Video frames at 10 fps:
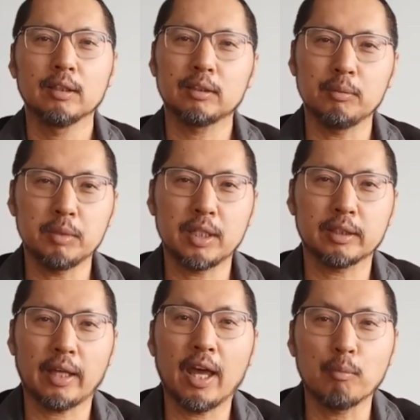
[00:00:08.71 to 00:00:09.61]

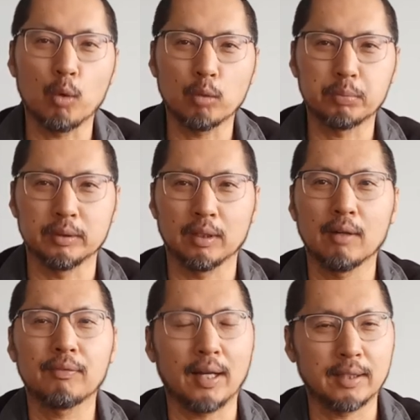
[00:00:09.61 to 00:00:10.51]
침실에서 해보고픈
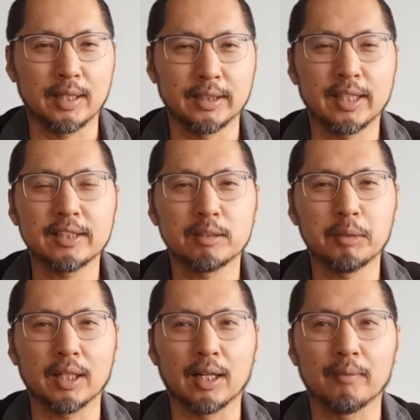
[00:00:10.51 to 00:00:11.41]
판타지가
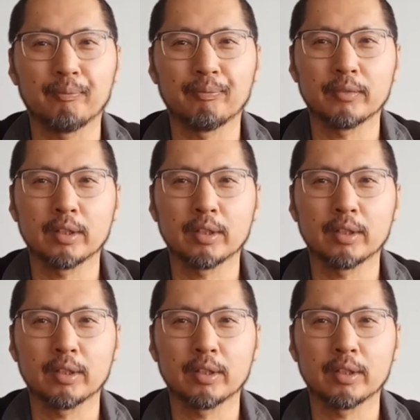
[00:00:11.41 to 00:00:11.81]
있습니다.